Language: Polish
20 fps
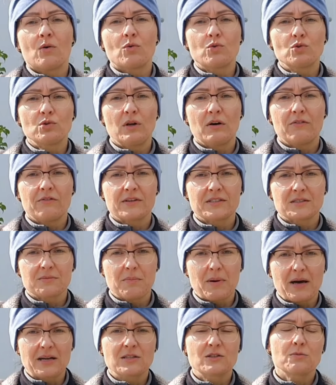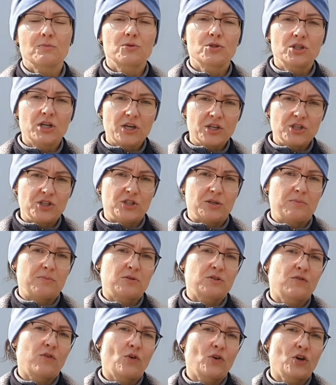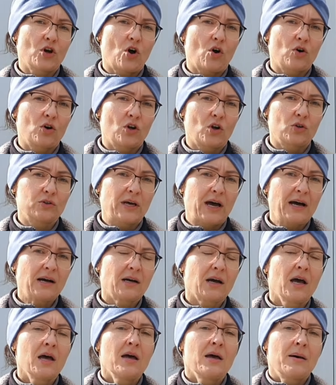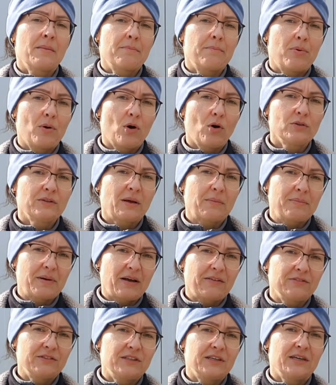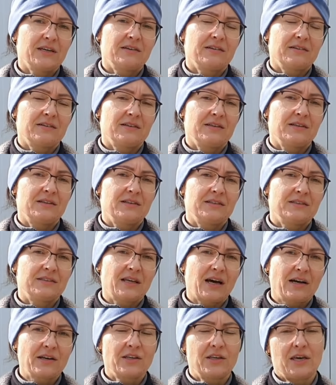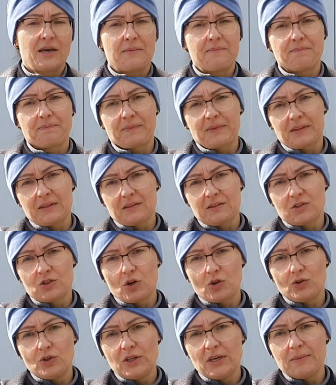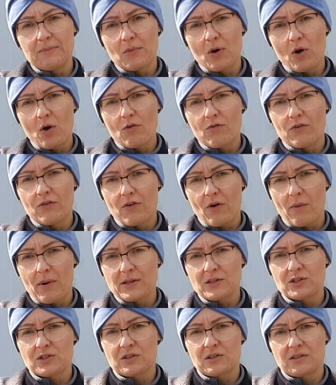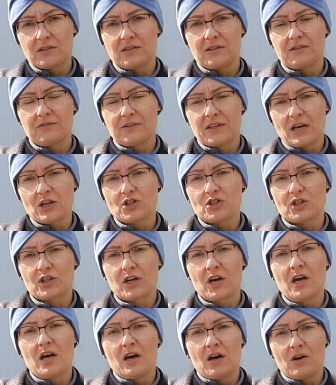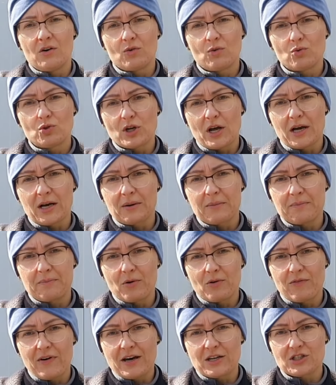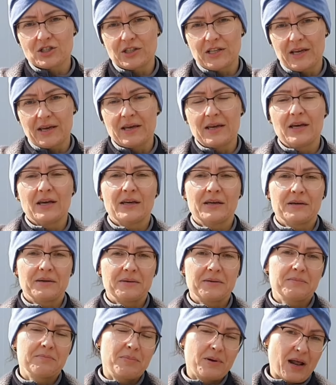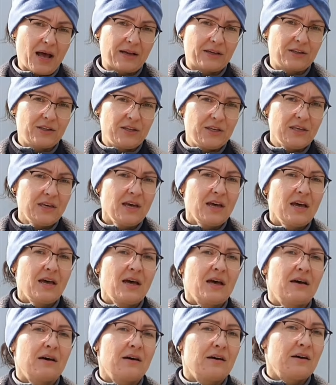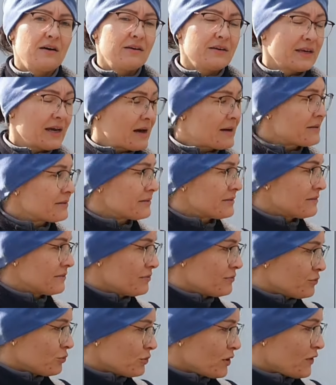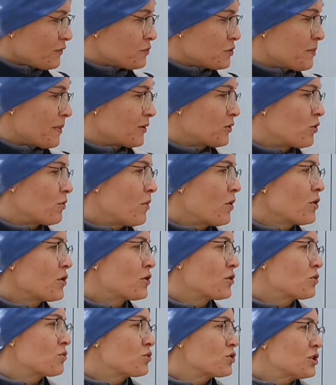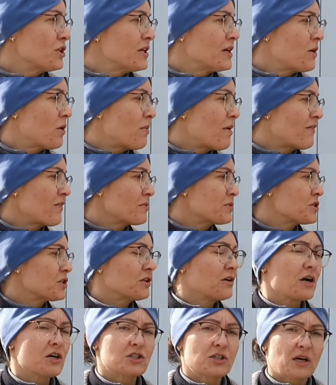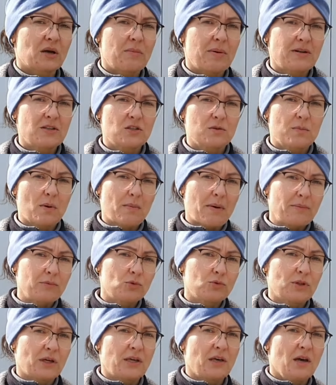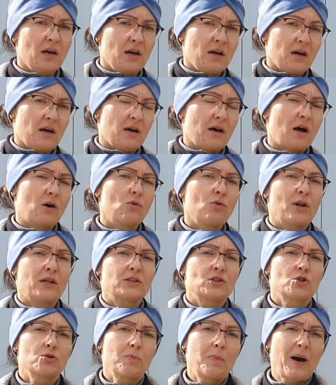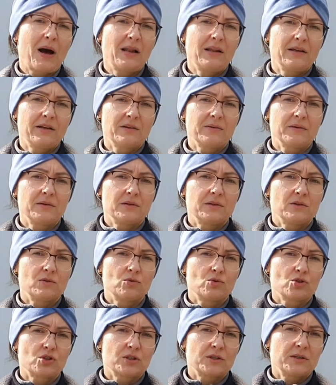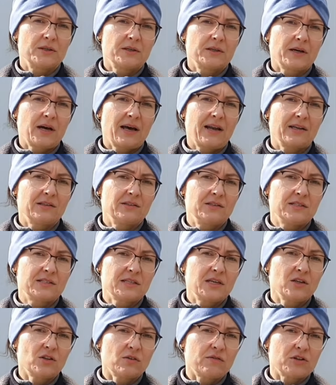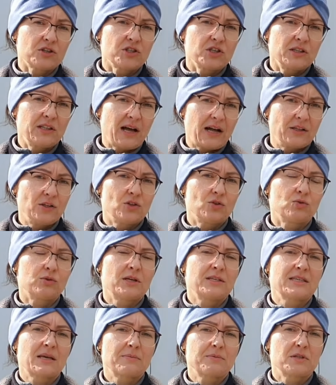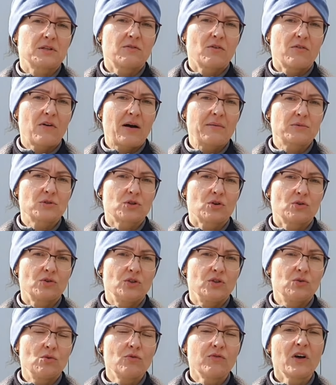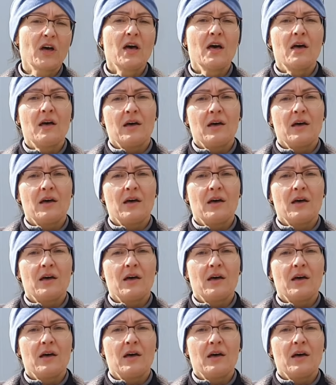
uczulam Was bardzo, przejdźcie po swoich ogrodach, bo naprawdę e, takie Mm, szkodniki mogą wywołać e, w naszych różach poważne e, braki. E, ja tutaj w przypadku moich róż nie obawiam się tego aż tak bardzo, bo mam tutaj akurat szpaler róż kanadyjskich, to właśnie na nich tutaj zaobserwowałam szkodników